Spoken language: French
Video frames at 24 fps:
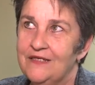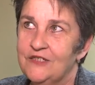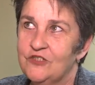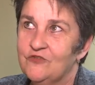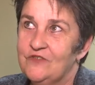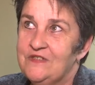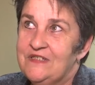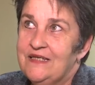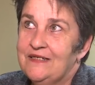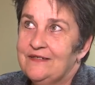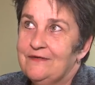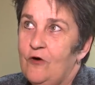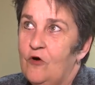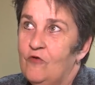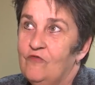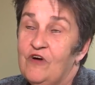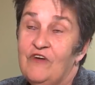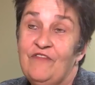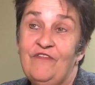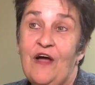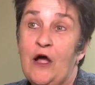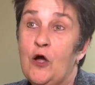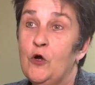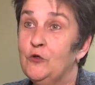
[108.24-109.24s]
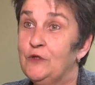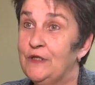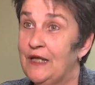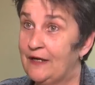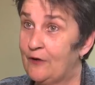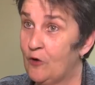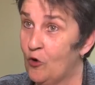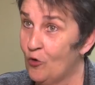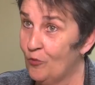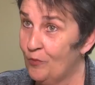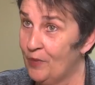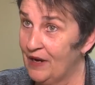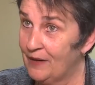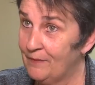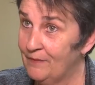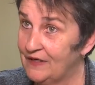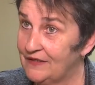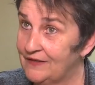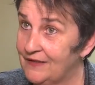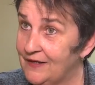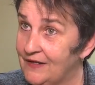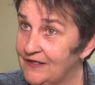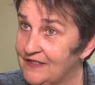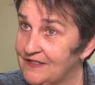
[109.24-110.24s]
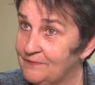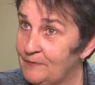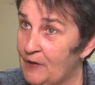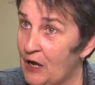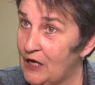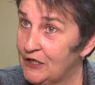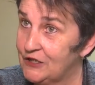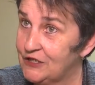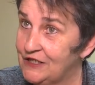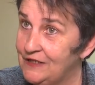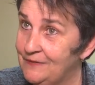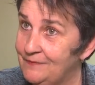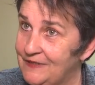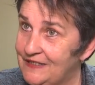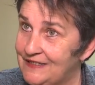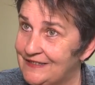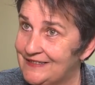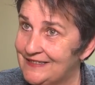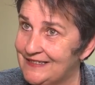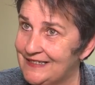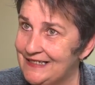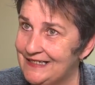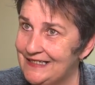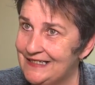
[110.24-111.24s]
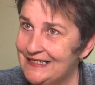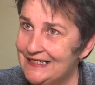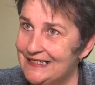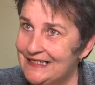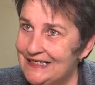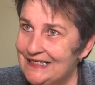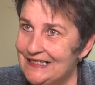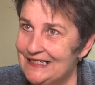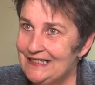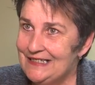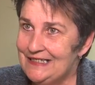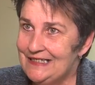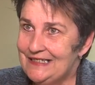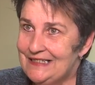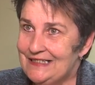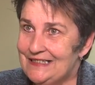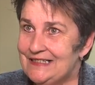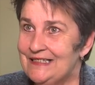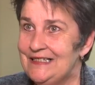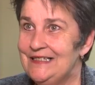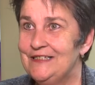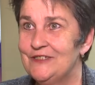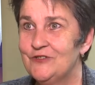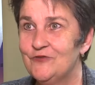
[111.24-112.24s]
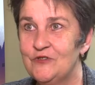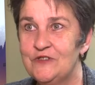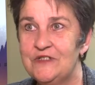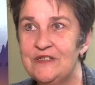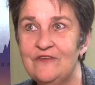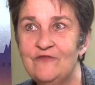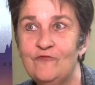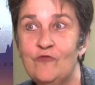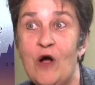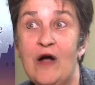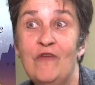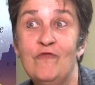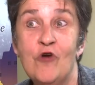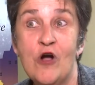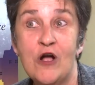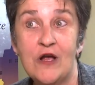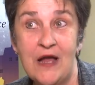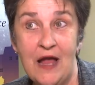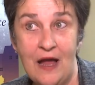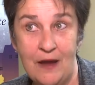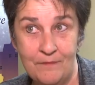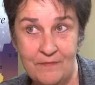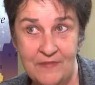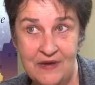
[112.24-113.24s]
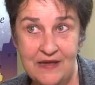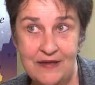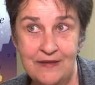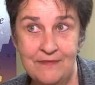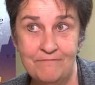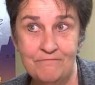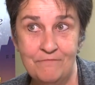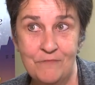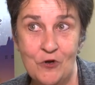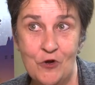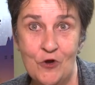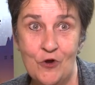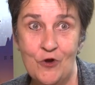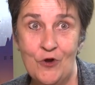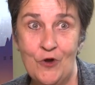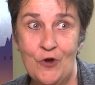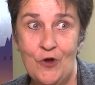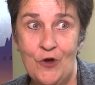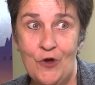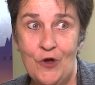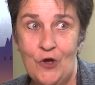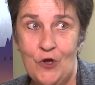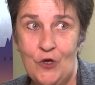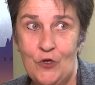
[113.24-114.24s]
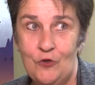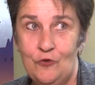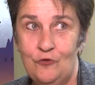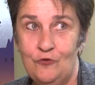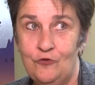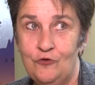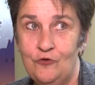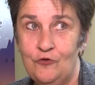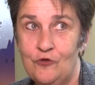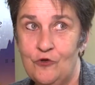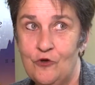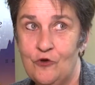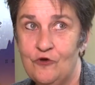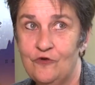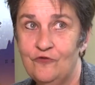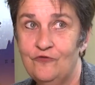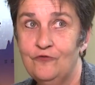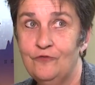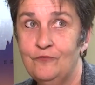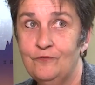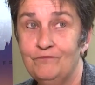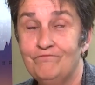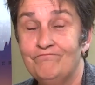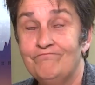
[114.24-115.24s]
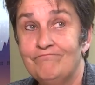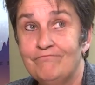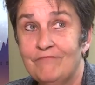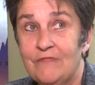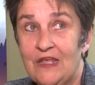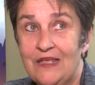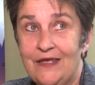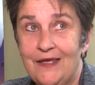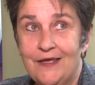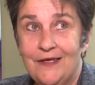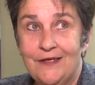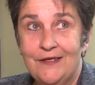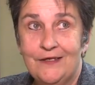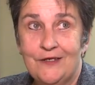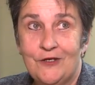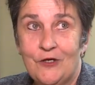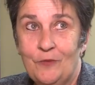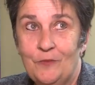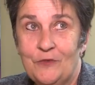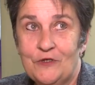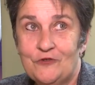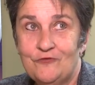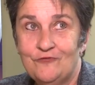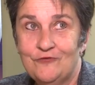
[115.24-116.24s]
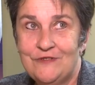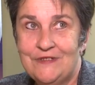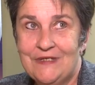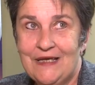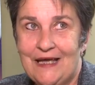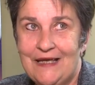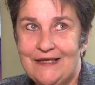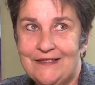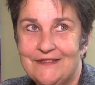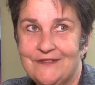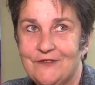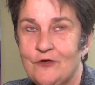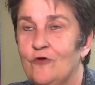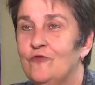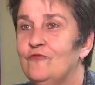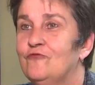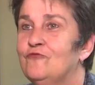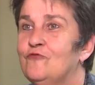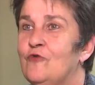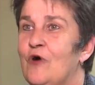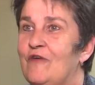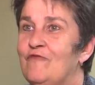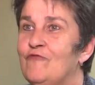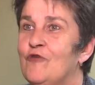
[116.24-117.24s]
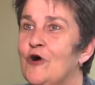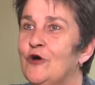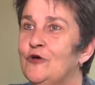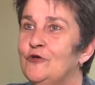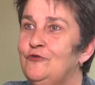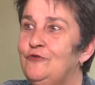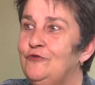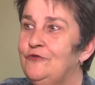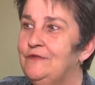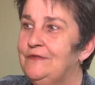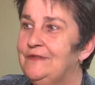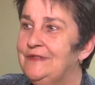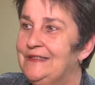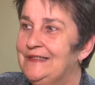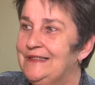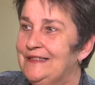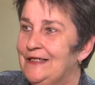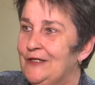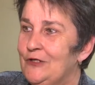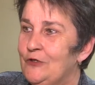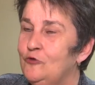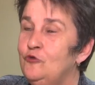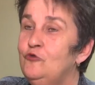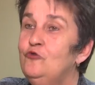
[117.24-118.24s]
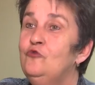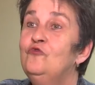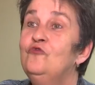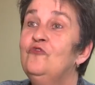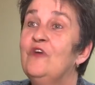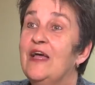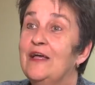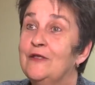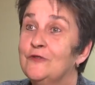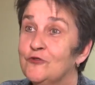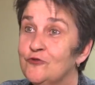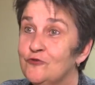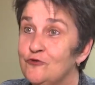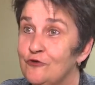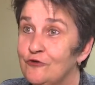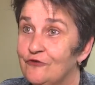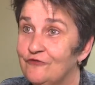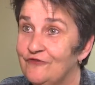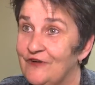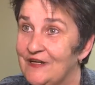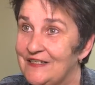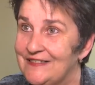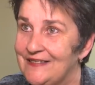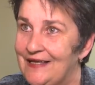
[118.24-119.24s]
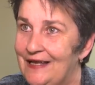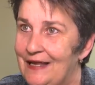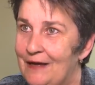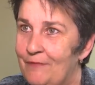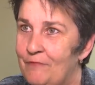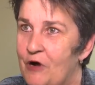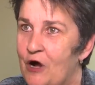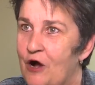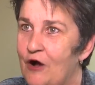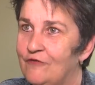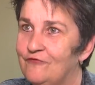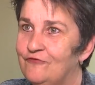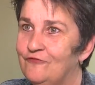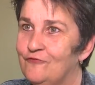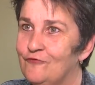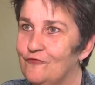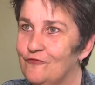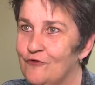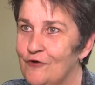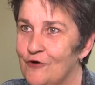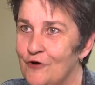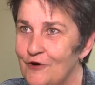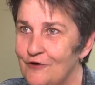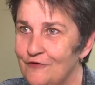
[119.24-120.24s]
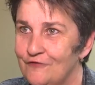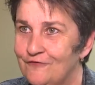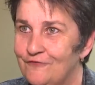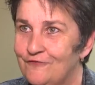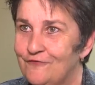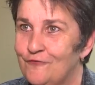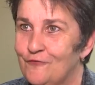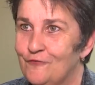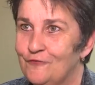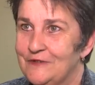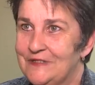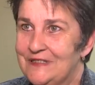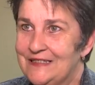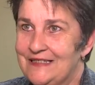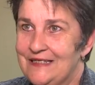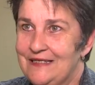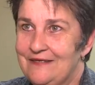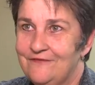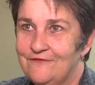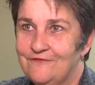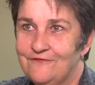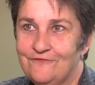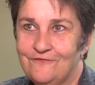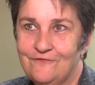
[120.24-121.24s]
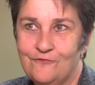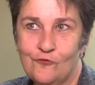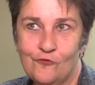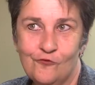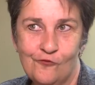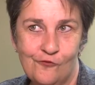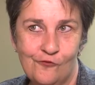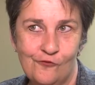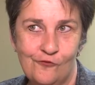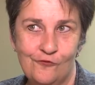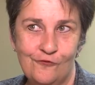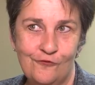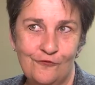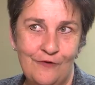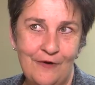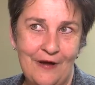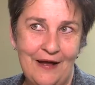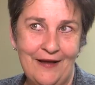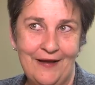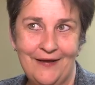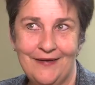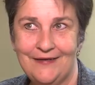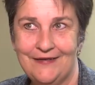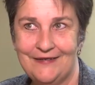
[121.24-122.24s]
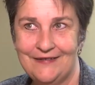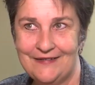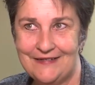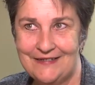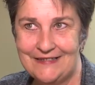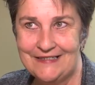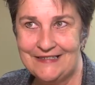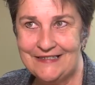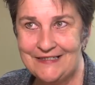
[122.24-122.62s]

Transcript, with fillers: je veux dire, on va faire un accompagnement transport chez le médecin. Tu sais, je veux dire, faut avoir quand même euh, une comment je vous dirais ça? faut avoir une, ouverture face à la mort. faut, faut, faut euh,